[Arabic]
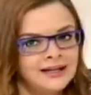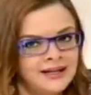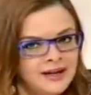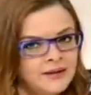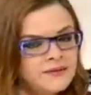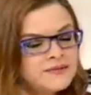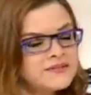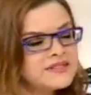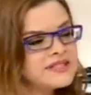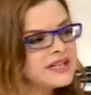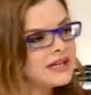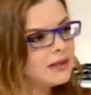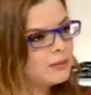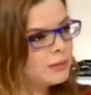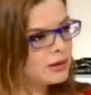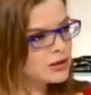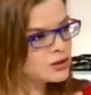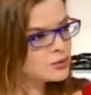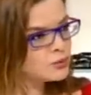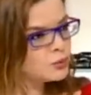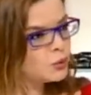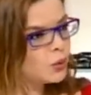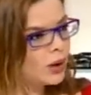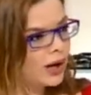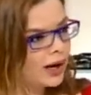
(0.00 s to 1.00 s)
نفس
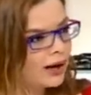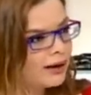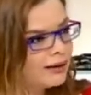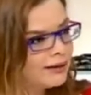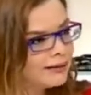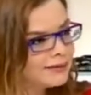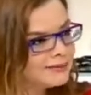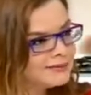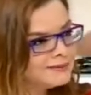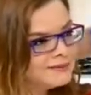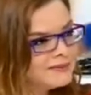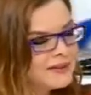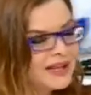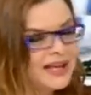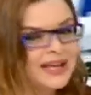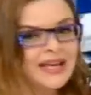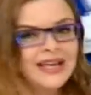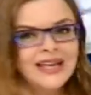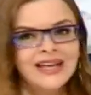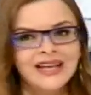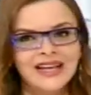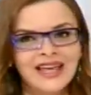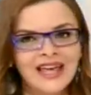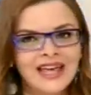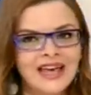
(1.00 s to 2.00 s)
المجموعه
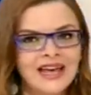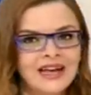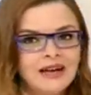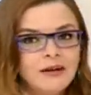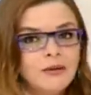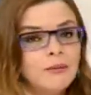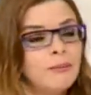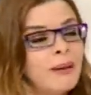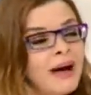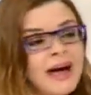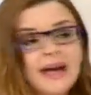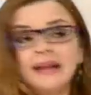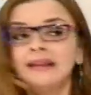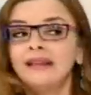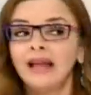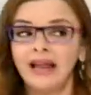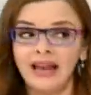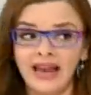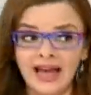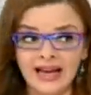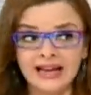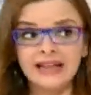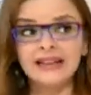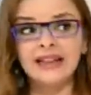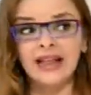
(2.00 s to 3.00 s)
كان بعد
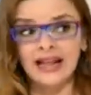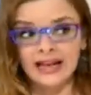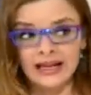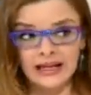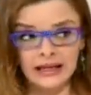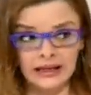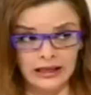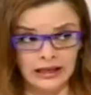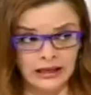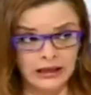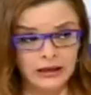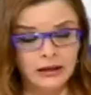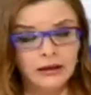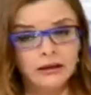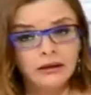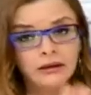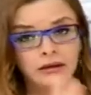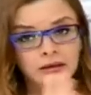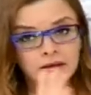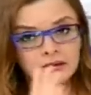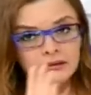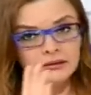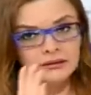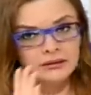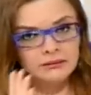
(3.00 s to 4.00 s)
الاكثريه
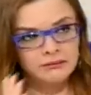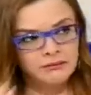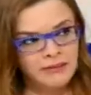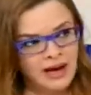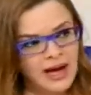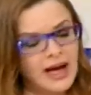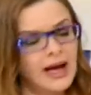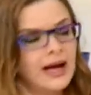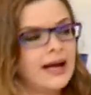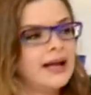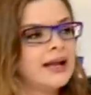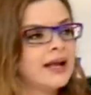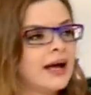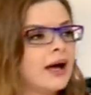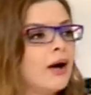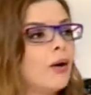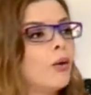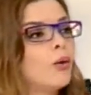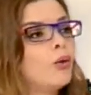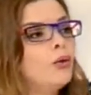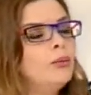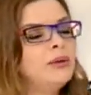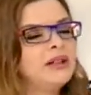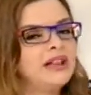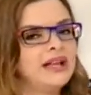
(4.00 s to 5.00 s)
مع
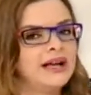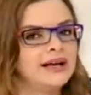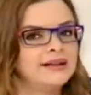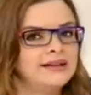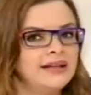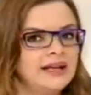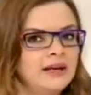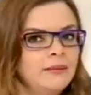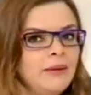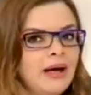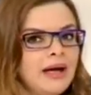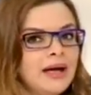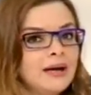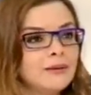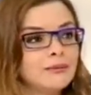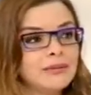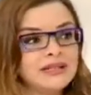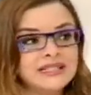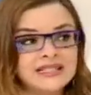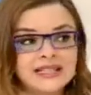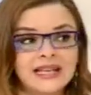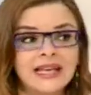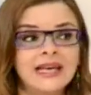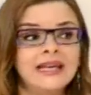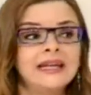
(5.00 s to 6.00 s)
الغاء عقوبه الاعدام
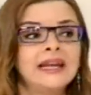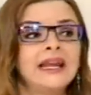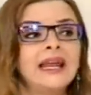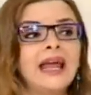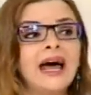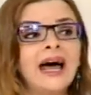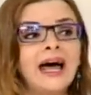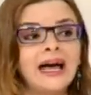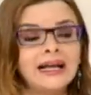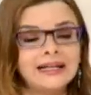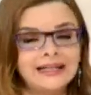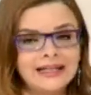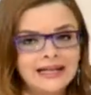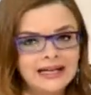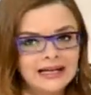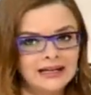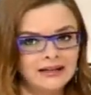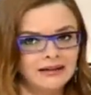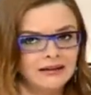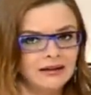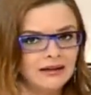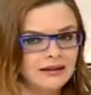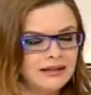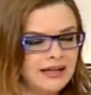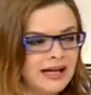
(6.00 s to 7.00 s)
بس كان
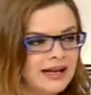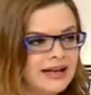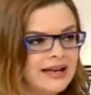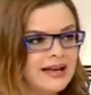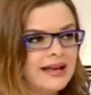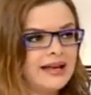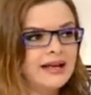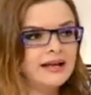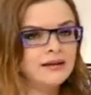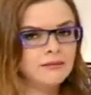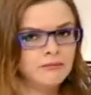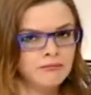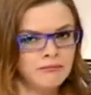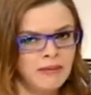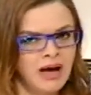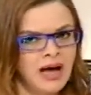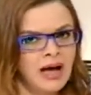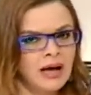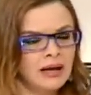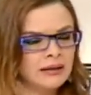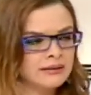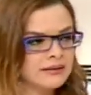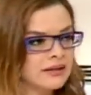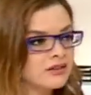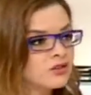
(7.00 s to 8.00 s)
الاعداد يلي
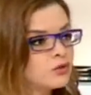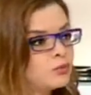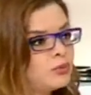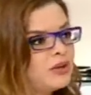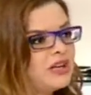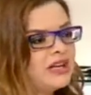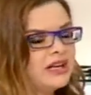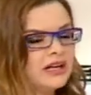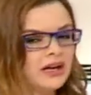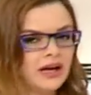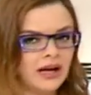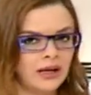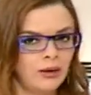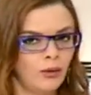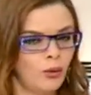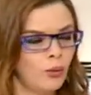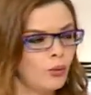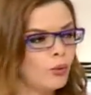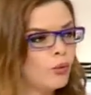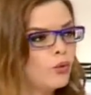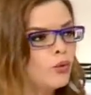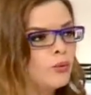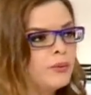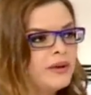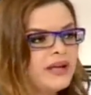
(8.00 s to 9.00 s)
مع تطبيق
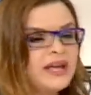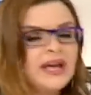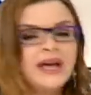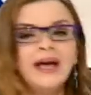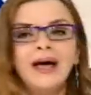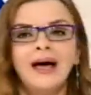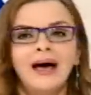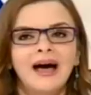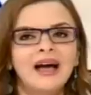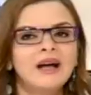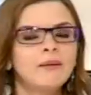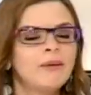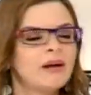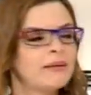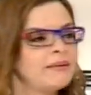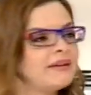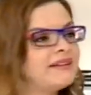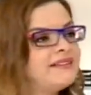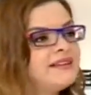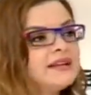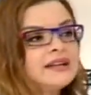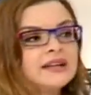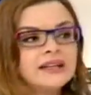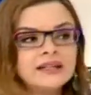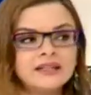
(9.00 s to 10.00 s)
العقوبه اكبر
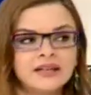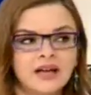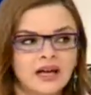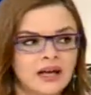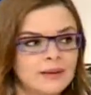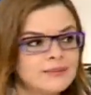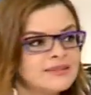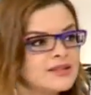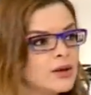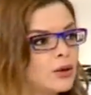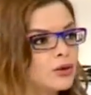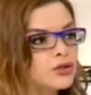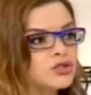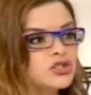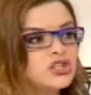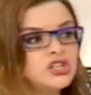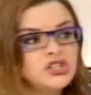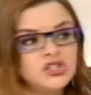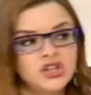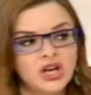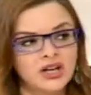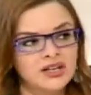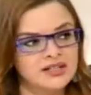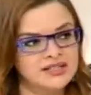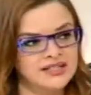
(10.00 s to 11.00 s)
بكثير كنا
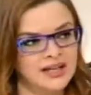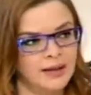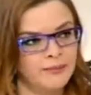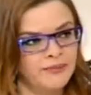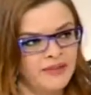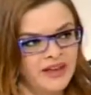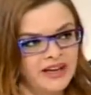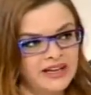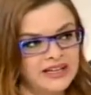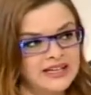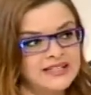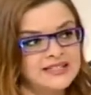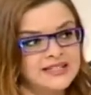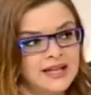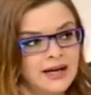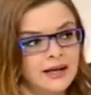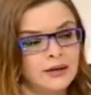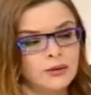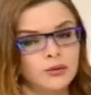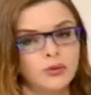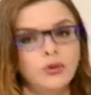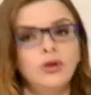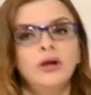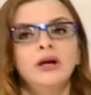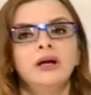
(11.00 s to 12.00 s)
25 شخص عم نحكي
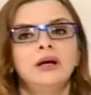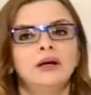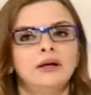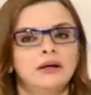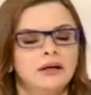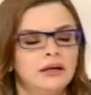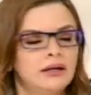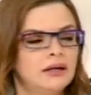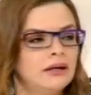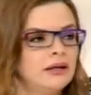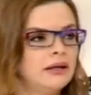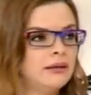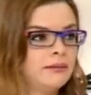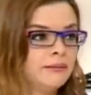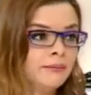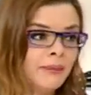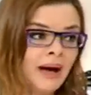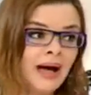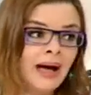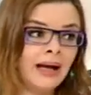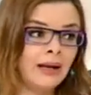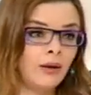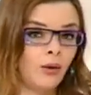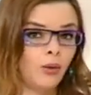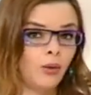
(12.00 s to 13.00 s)
صاروا آه، مع